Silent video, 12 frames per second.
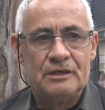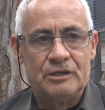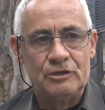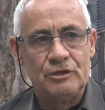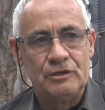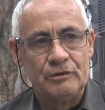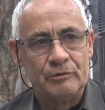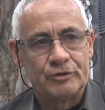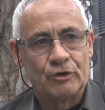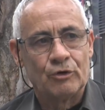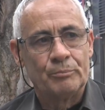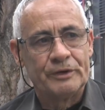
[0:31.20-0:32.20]
y
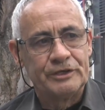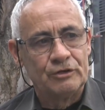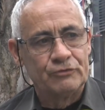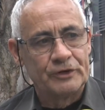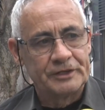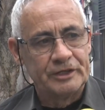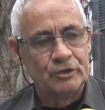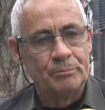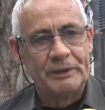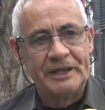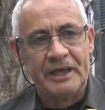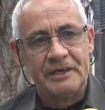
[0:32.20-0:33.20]
nuestro compañero Fernando
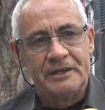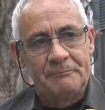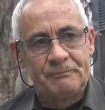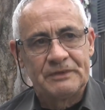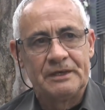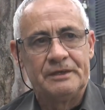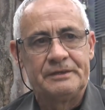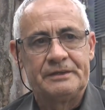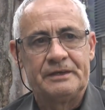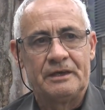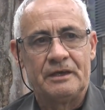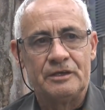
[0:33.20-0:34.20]
Pereira.
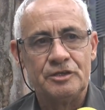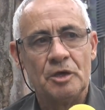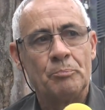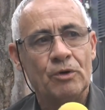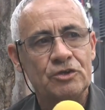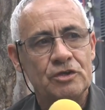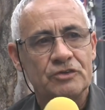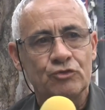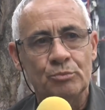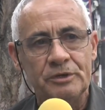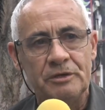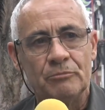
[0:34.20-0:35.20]
Este, y después
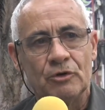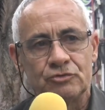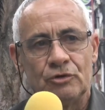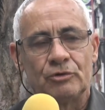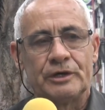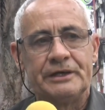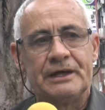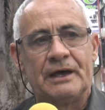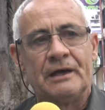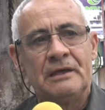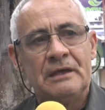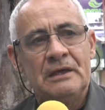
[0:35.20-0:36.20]
asumimos lo que
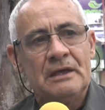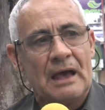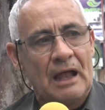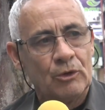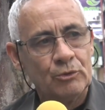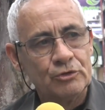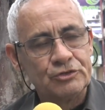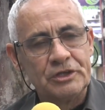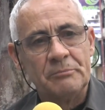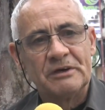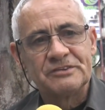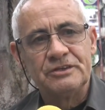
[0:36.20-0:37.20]
era algunos
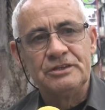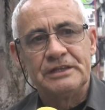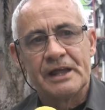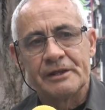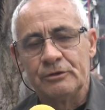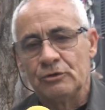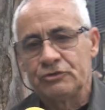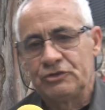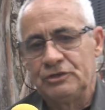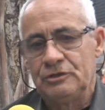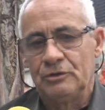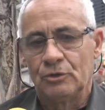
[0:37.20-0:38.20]
temas
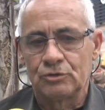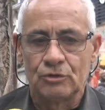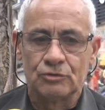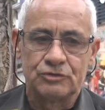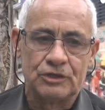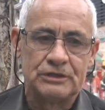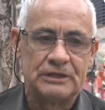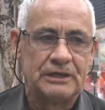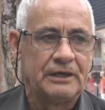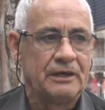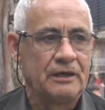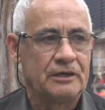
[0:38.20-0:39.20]
internos y otros
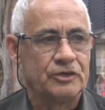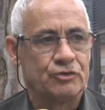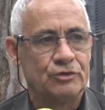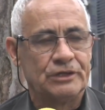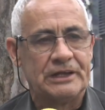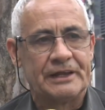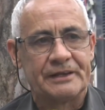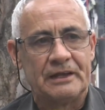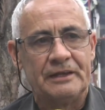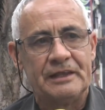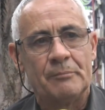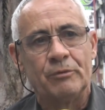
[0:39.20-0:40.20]
este, que son de la
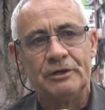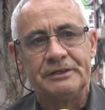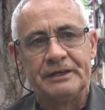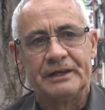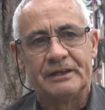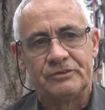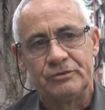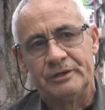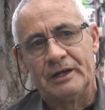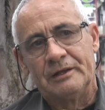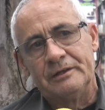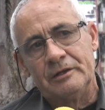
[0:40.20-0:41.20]
realidad política
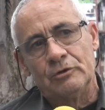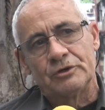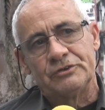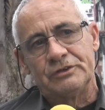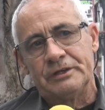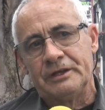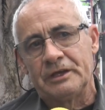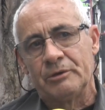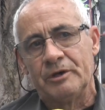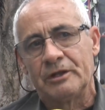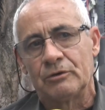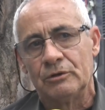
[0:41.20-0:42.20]
nacional. En lo que tiene
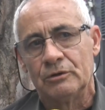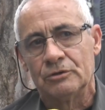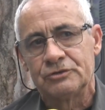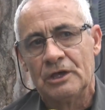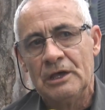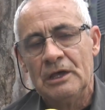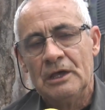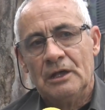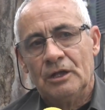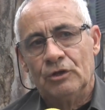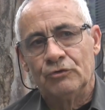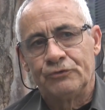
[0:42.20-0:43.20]
que ver con los,
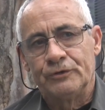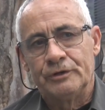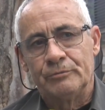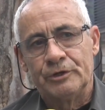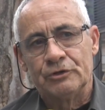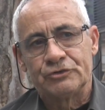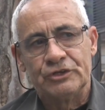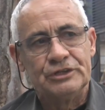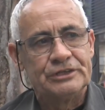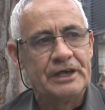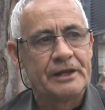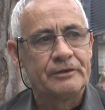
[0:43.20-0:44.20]
los fenómenos
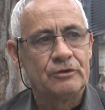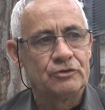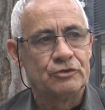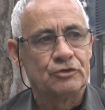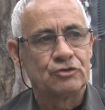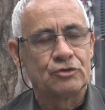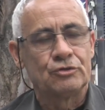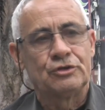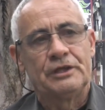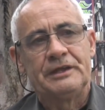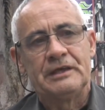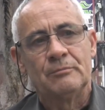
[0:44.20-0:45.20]
internos, nosotros
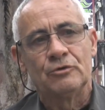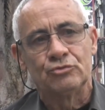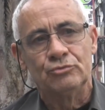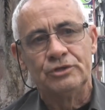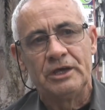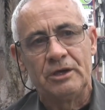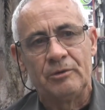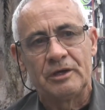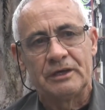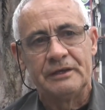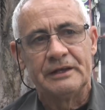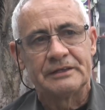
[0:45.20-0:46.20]
teníamos un
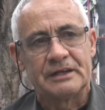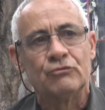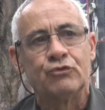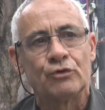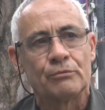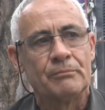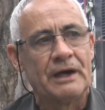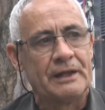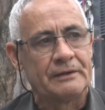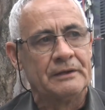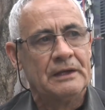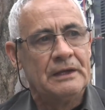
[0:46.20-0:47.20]
debe que era
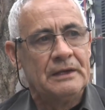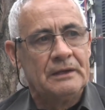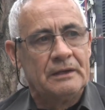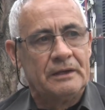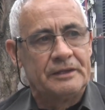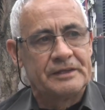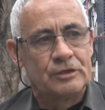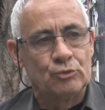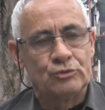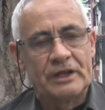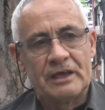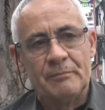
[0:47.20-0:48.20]
transformar
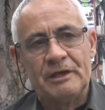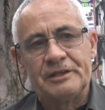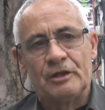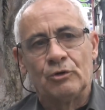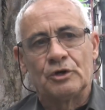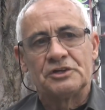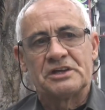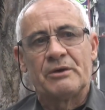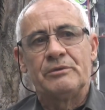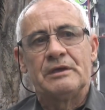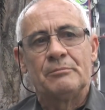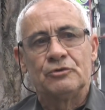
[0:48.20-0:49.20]
estatutariamente lo que ya
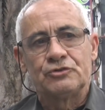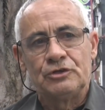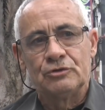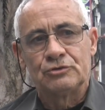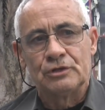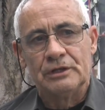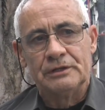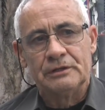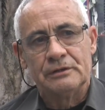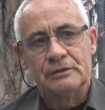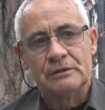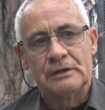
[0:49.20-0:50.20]
habíamos, sido,
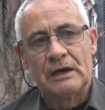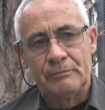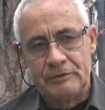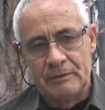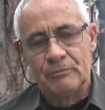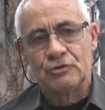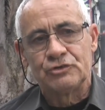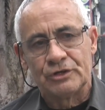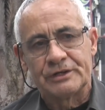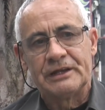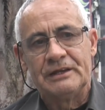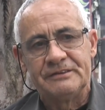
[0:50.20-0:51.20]
eh, habíamos
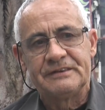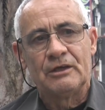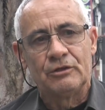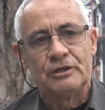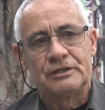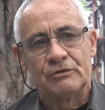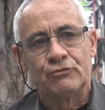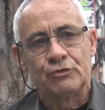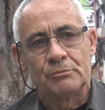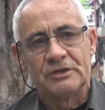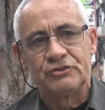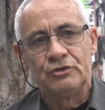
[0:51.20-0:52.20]
realizado de
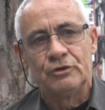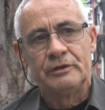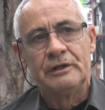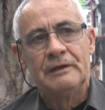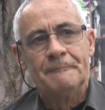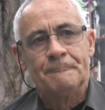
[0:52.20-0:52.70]
transformación